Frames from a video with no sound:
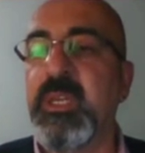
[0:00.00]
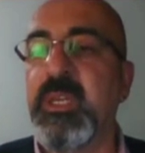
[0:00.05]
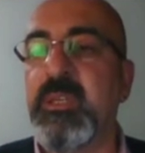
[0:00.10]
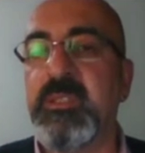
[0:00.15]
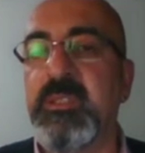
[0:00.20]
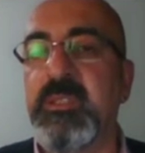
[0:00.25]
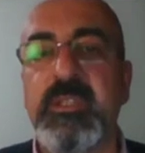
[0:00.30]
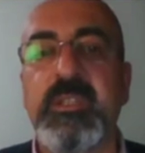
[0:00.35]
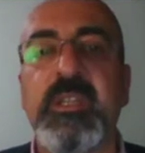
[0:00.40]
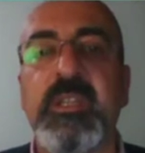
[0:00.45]

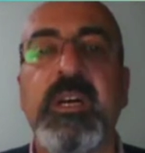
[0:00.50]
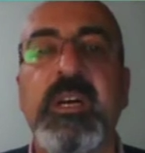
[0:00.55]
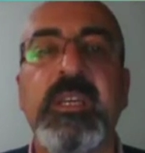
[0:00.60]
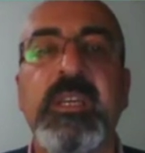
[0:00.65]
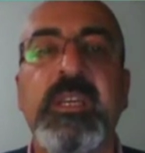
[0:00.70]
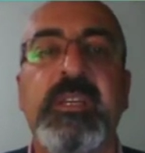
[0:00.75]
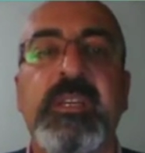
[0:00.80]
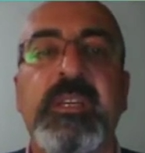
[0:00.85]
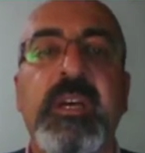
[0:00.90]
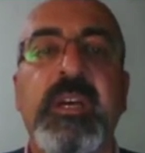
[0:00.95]
Kesinlikle
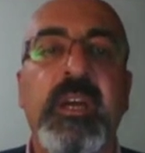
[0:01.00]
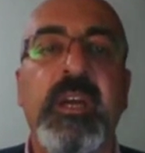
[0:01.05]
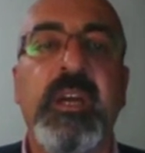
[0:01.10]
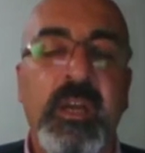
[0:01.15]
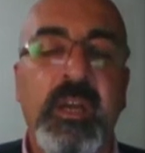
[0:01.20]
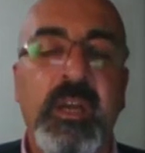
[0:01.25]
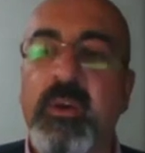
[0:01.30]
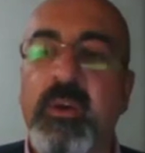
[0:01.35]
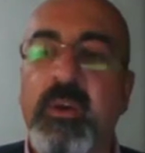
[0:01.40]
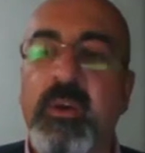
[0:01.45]
hayır.
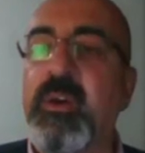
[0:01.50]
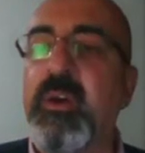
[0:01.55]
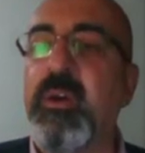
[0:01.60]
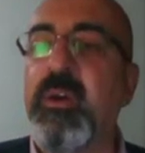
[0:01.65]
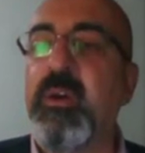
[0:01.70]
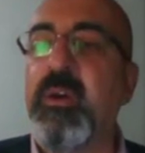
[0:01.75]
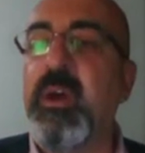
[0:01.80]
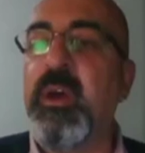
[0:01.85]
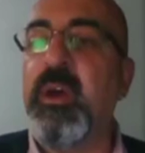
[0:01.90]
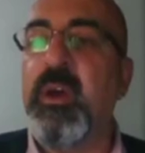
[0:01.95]

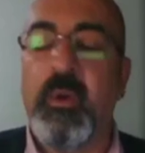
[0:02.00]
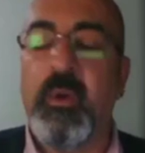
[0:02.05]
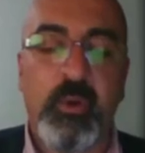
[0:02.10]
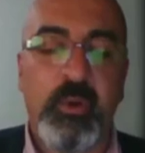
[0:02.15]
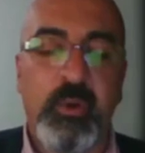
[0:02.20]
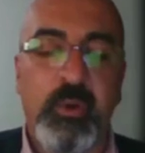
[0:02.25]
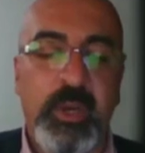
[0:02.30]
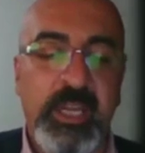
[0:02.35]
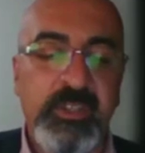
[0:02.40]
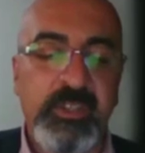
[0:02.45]

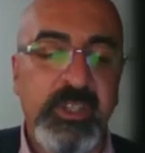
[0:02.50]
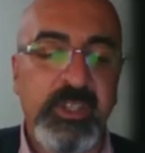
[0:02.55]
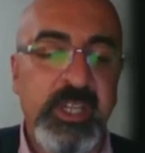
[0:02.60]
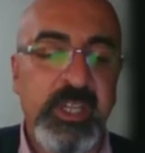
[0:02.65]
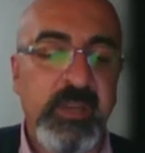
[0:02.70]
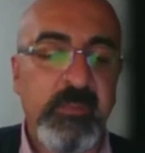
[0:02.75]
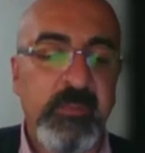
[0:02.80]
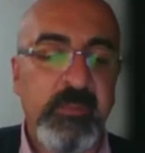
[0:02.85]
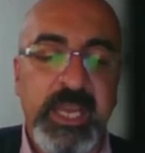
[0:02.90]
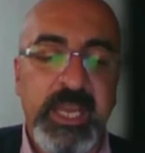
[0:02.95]

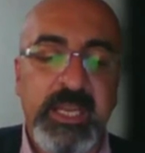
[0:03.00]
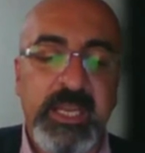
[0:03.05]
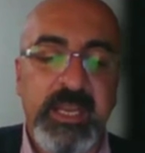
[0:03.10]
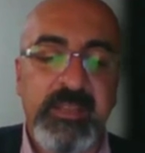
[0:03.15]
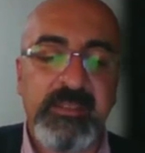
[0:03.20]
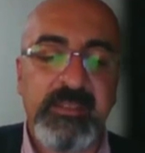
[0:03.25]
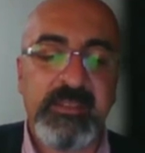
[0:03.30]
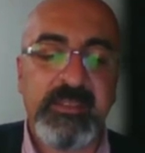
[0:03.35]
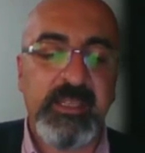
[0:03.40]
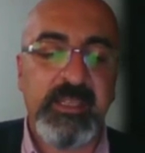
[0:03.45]
Öğrencilerin
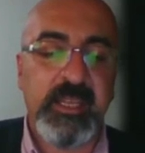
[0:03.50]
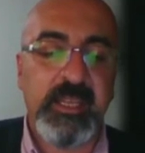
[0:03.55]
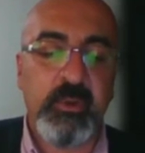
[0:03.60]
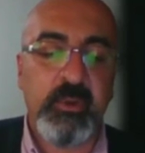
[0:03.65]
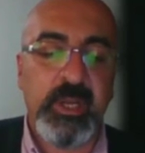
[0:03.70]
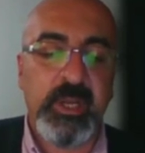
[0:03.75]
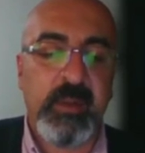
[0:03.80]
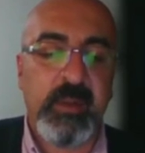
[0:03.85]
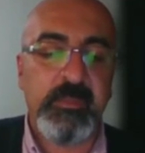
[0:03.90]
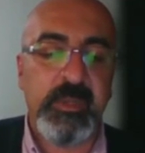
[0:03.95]

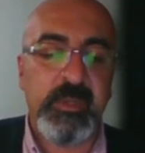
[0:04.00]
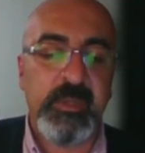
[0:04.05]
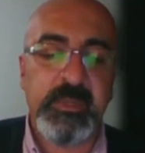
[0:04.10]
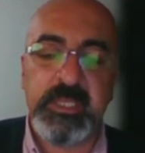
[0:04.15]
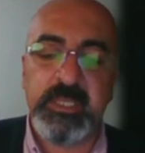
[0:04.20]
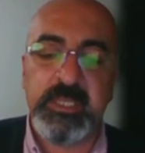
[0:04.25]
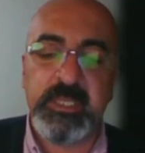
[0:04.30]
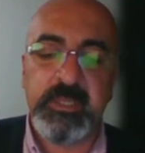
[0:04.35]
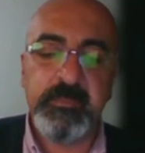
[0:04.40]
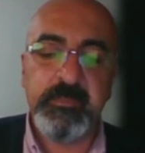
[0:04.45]
beklentileri önemli
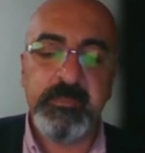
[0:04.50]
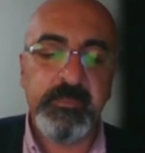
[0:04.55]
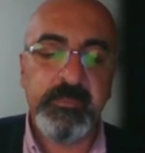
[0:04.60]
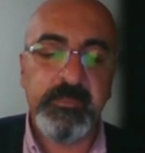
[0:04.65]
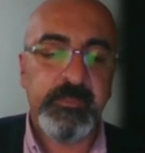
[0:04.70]
midir?